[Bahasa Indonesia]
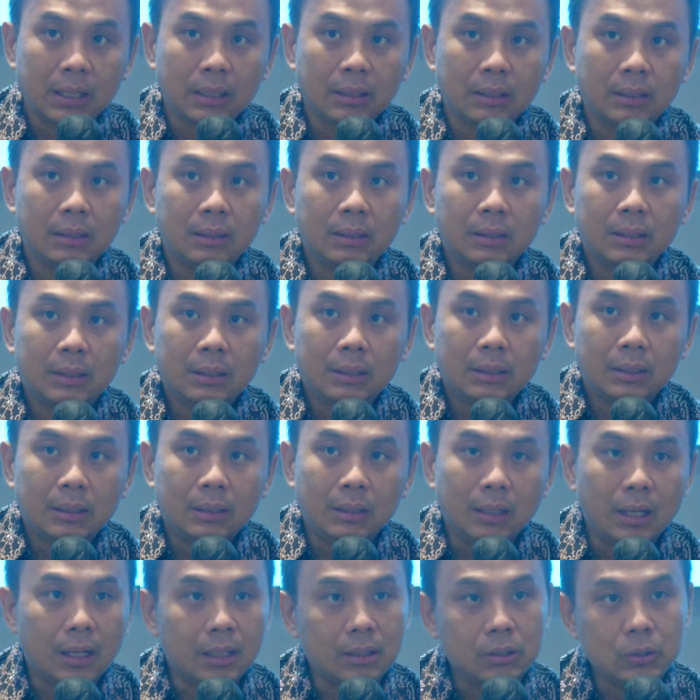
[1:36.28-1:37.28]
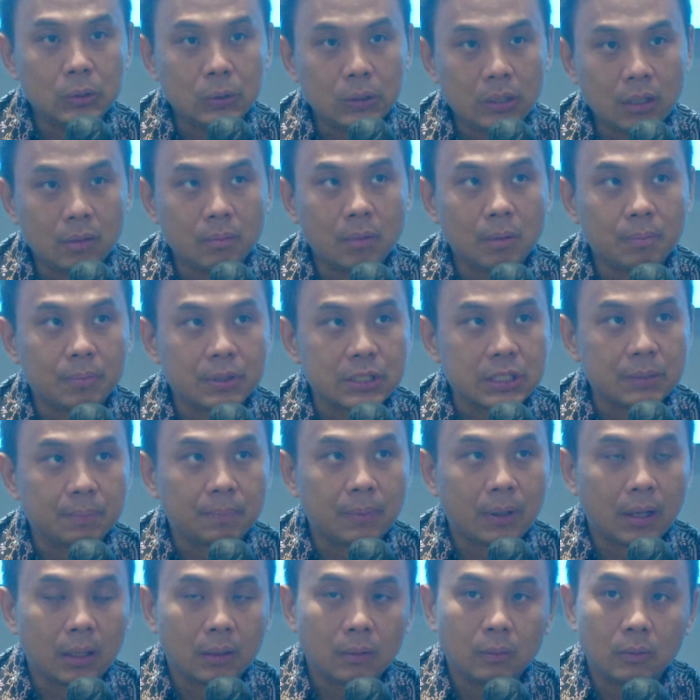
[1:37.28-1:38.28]
cepat dan juga
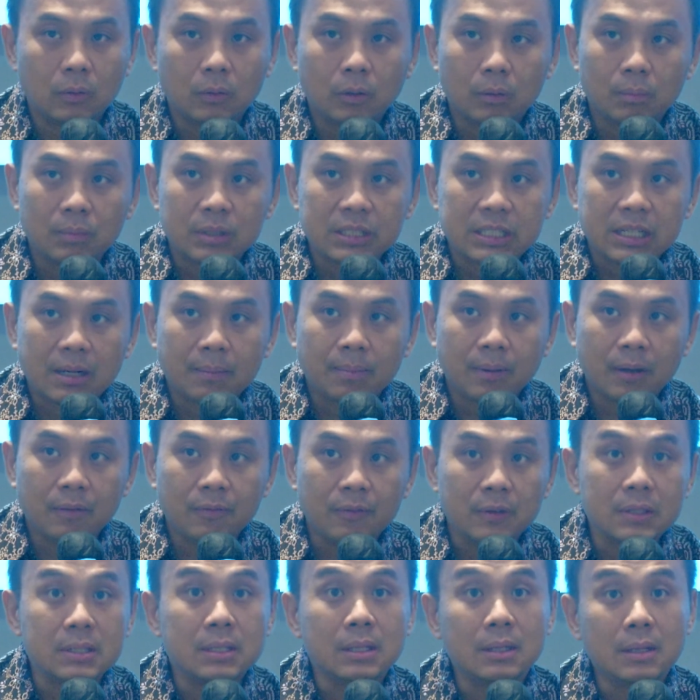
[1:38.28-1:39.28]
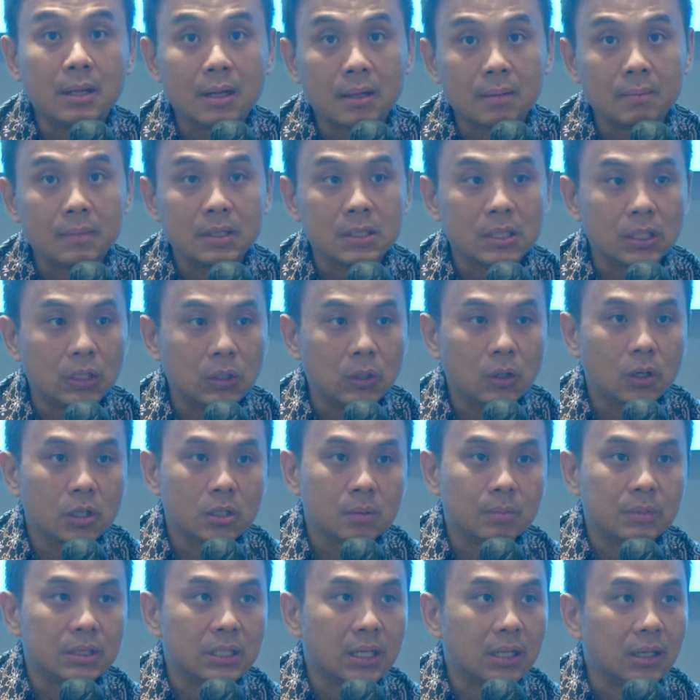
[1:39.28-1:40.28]
mempercepat untuk mencapai visi dan misi
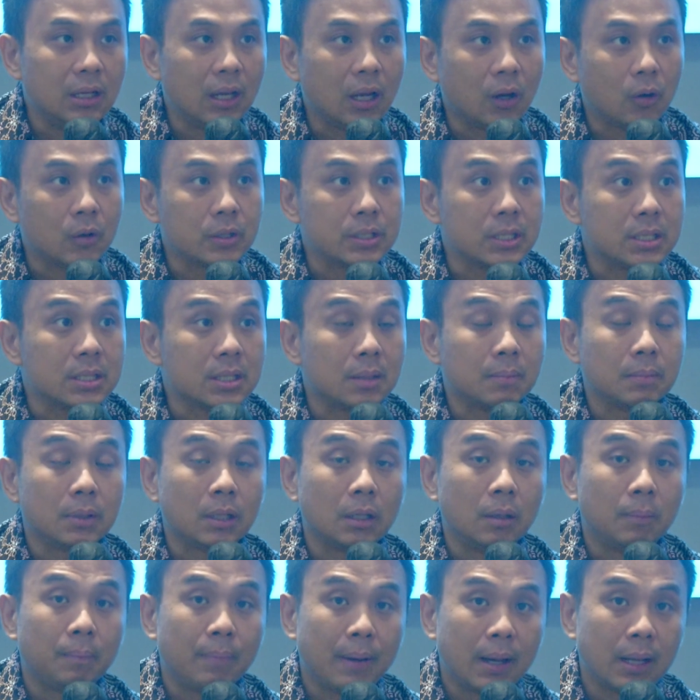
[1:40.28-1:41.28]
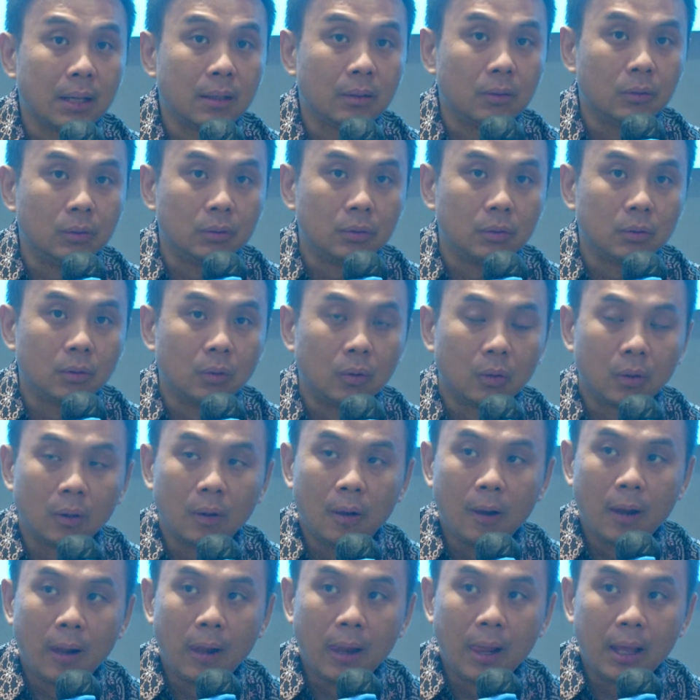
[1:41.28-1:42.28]
DOS menjadi ekosistem terdepan untuk
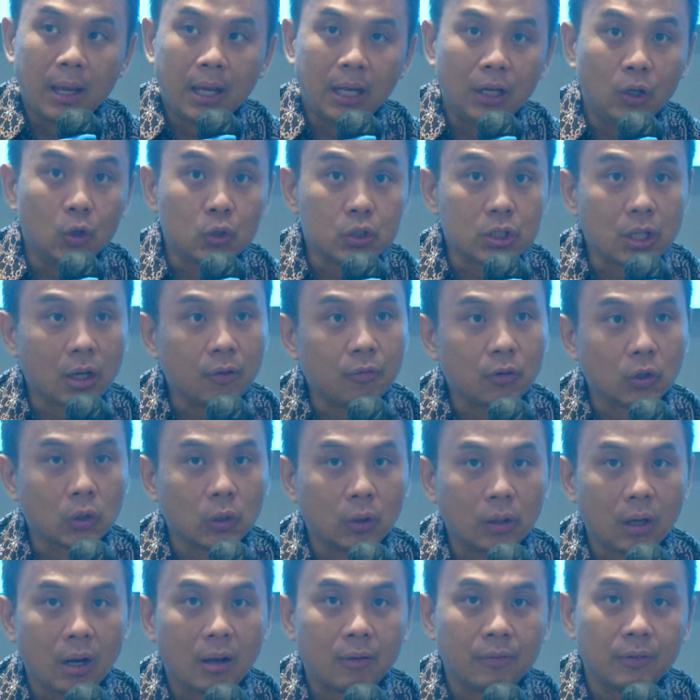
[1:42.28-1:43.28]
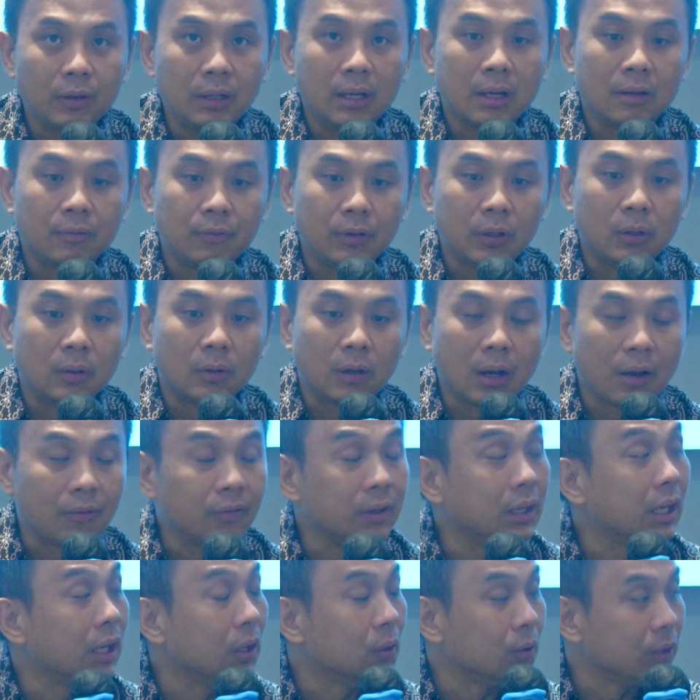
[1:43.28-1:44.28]
industri fotografi dan
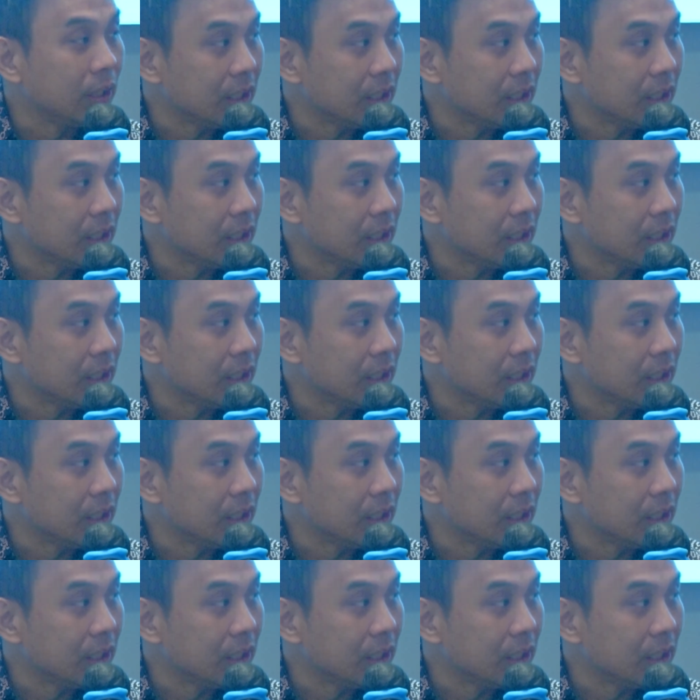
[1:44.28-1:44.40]
videografi di